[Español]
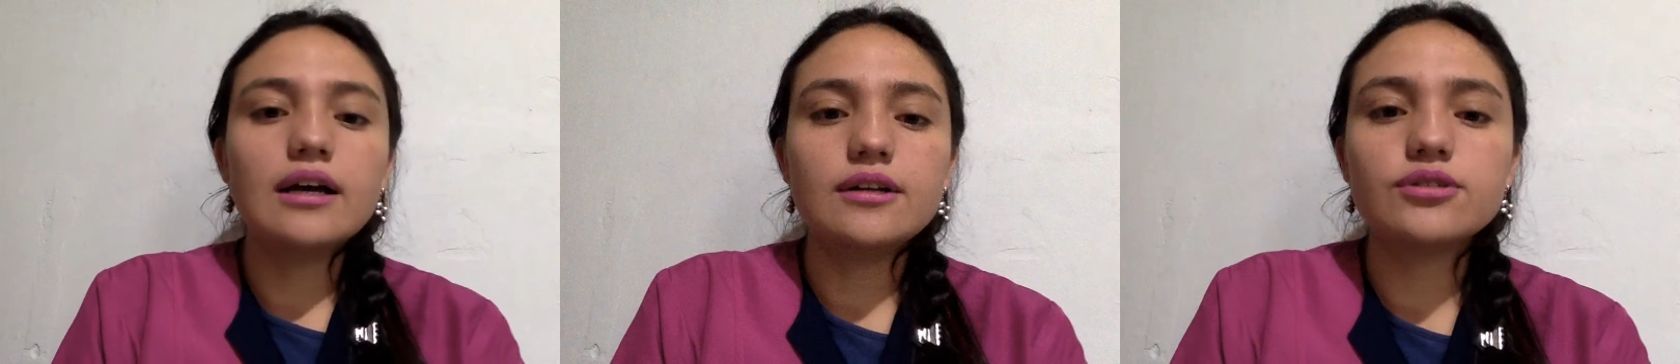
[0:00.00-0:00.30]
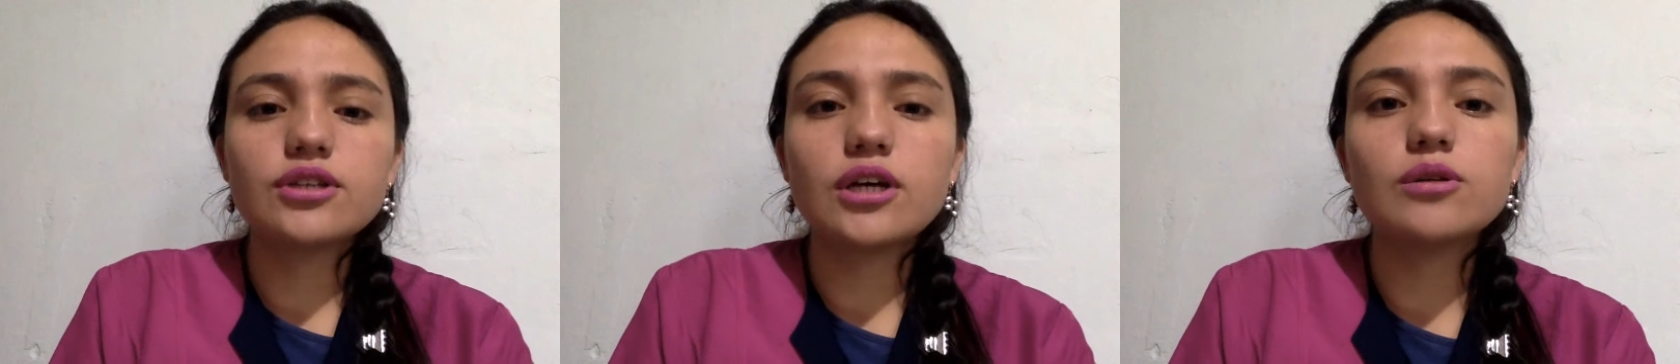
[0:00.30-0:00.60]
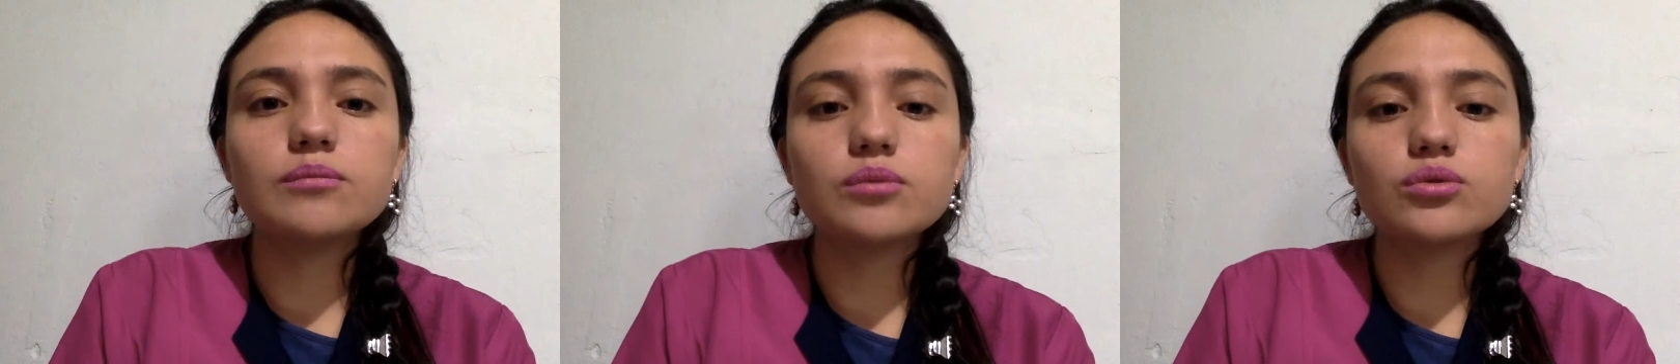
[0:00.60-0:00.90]
Los
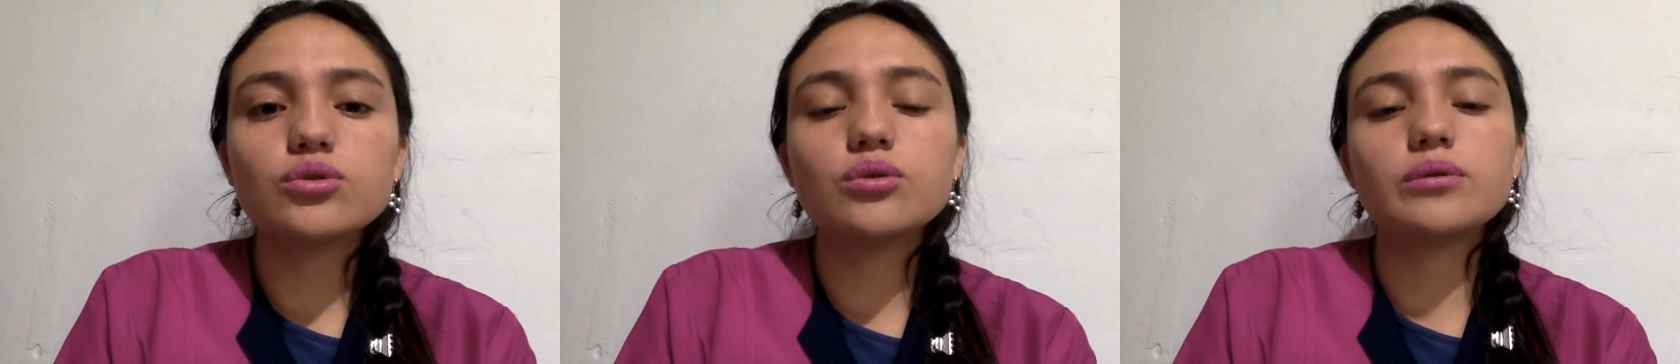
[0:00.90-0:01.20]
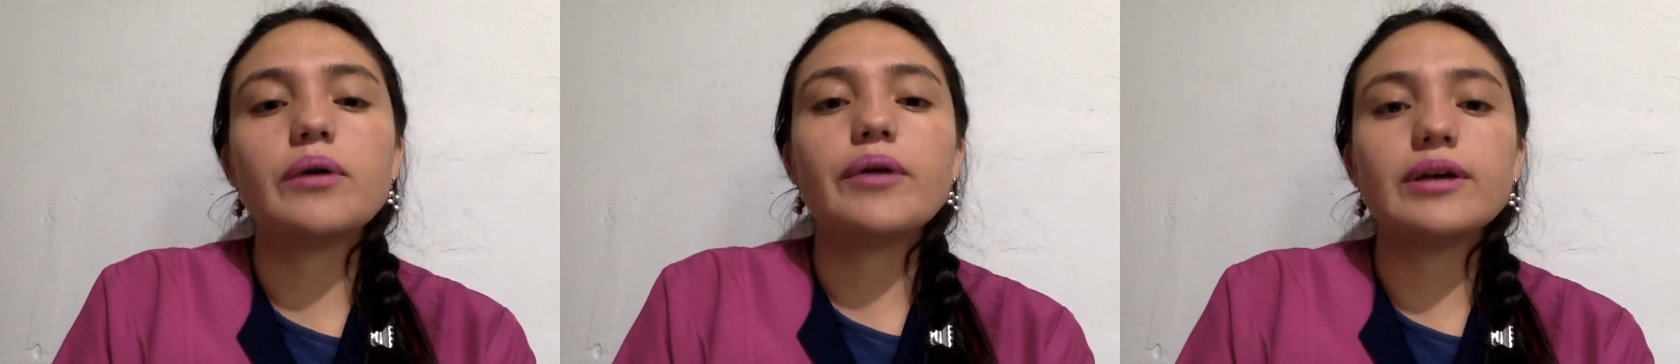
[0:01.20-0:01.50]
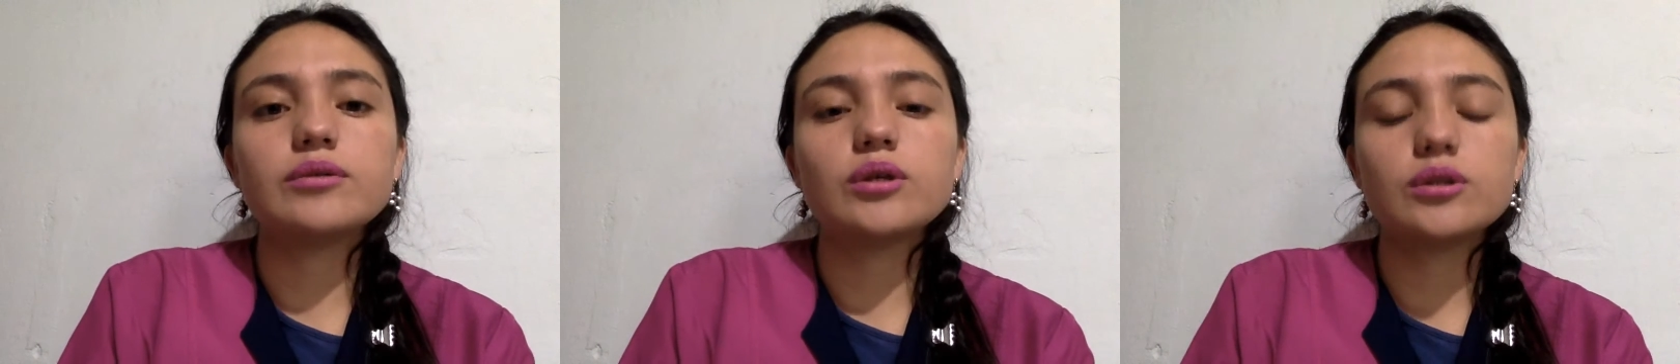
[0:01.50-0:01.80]
quiero mucho, un
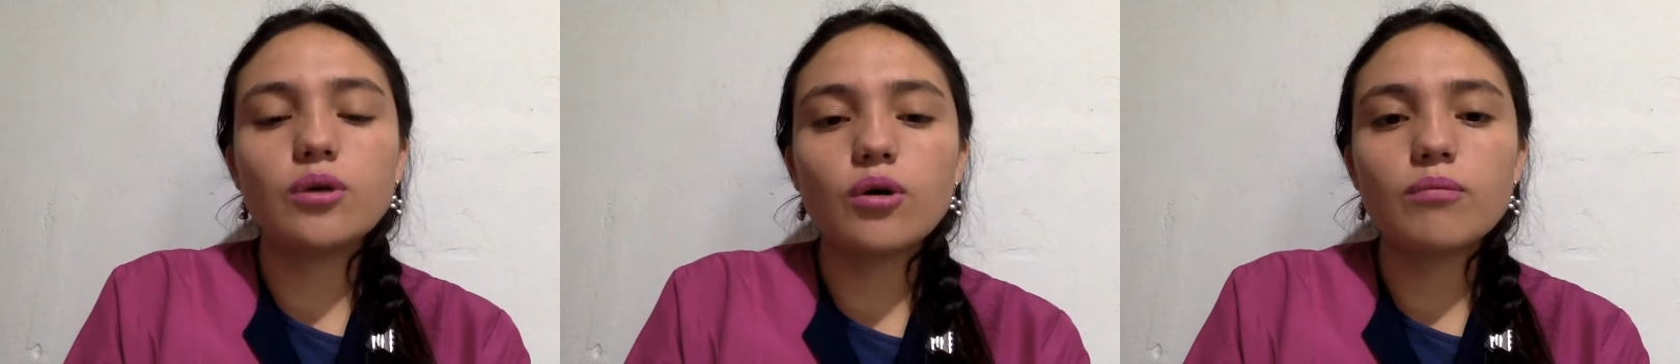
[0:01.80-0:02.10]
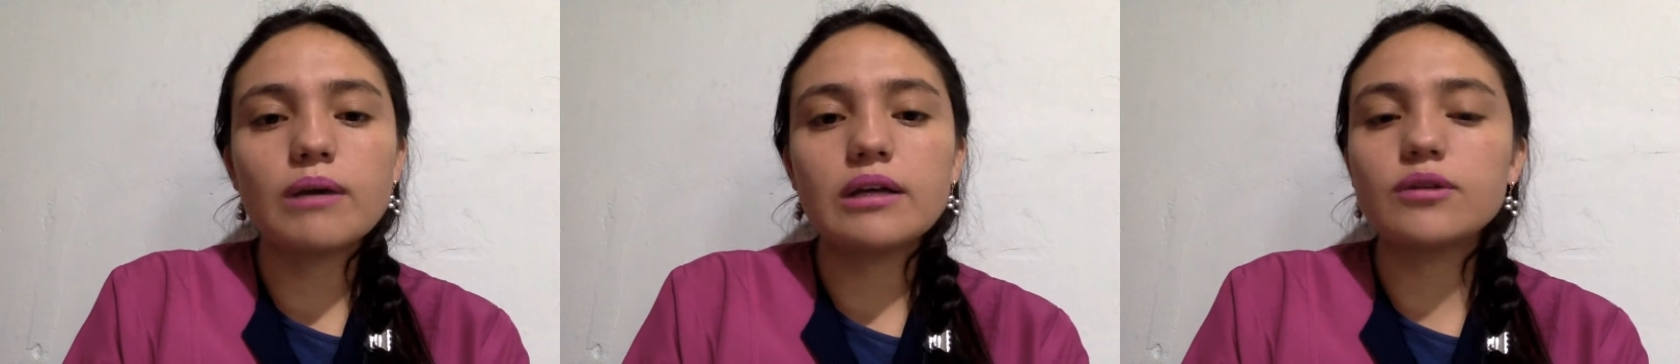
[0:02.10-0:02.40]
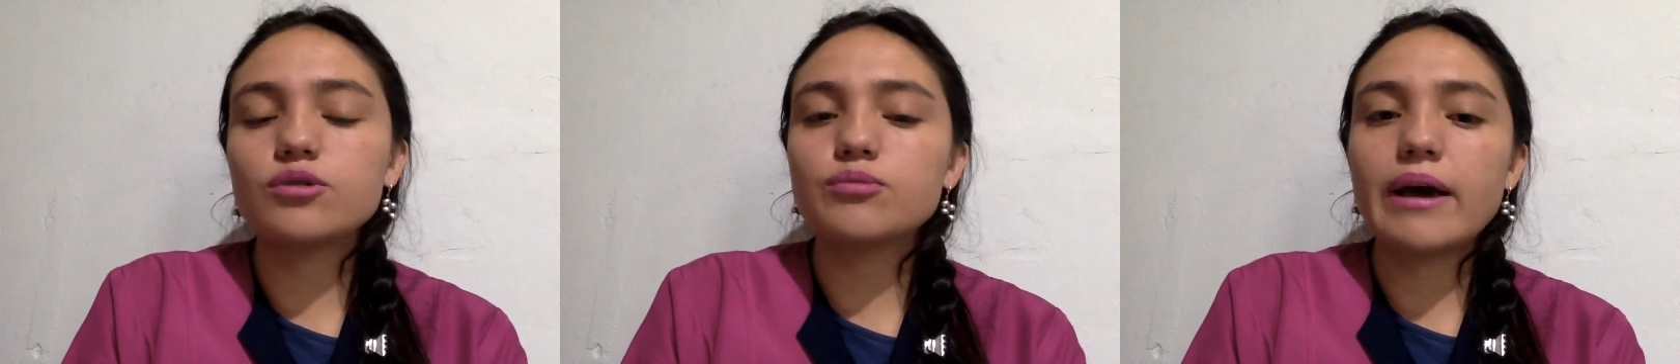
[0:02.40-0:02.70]
abrazo enorme,
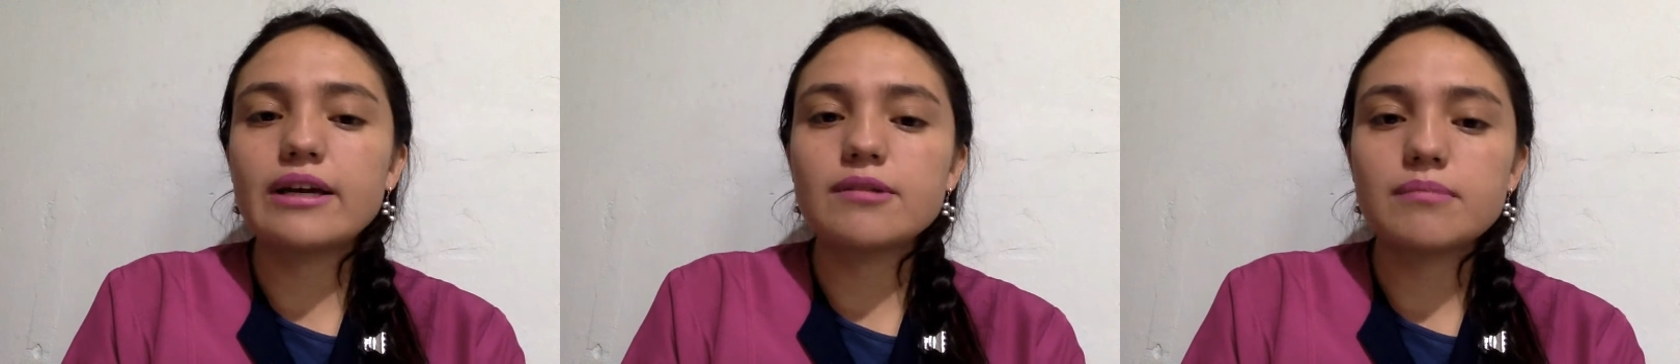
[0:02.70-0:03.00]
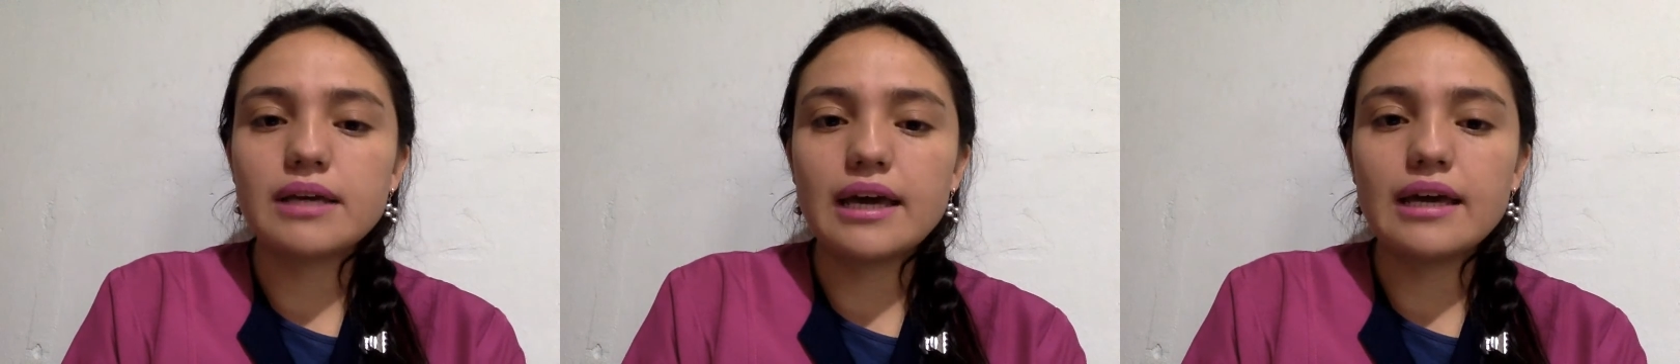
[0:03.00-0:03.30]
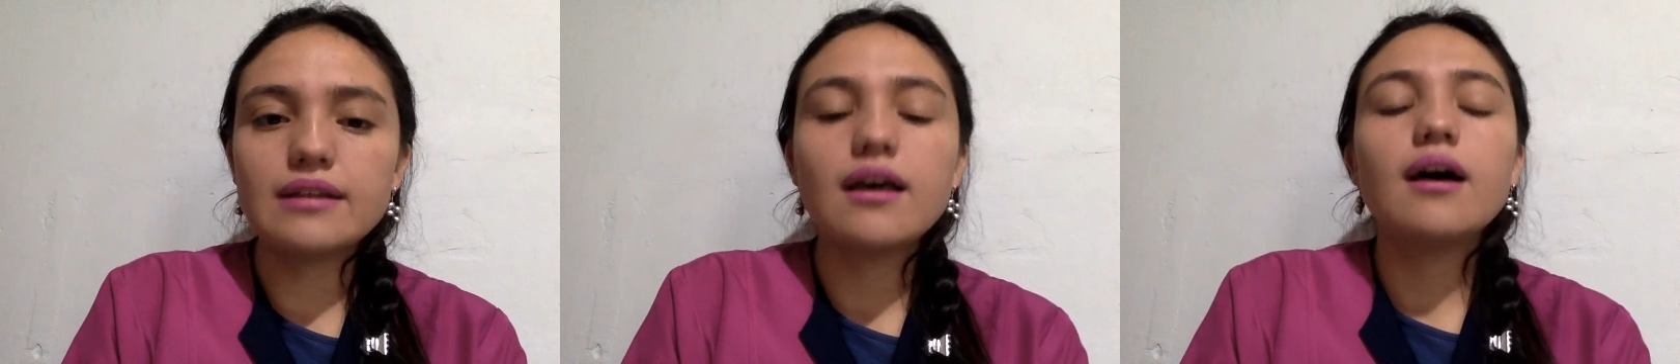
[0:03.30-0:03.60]
nos va a ir
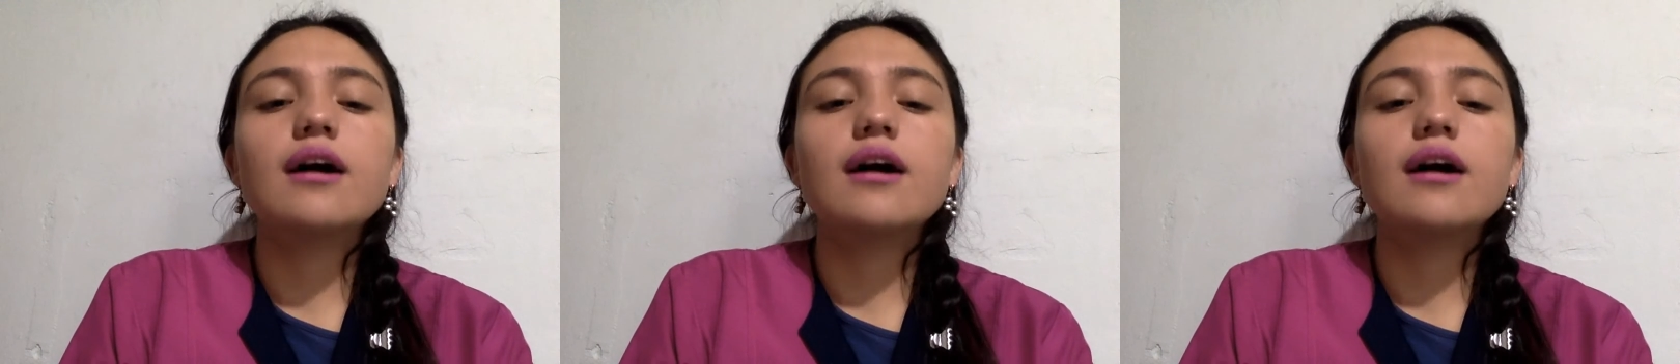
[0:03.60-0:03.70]
bien,